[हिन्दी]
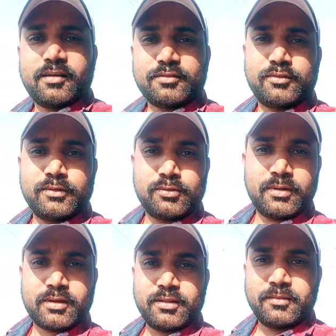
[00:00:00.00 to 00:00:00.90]
और सुबह सुबह
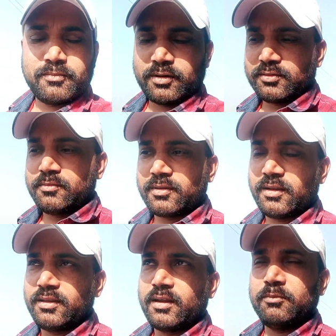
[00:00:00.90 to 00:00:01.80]
का दम मौसम का
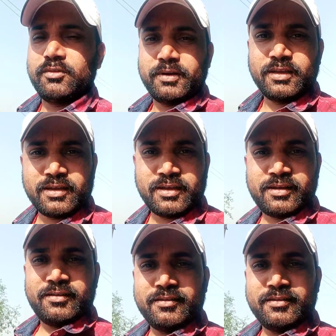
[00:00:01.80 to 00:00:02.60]
नज़ारा बहुत बढ़िया है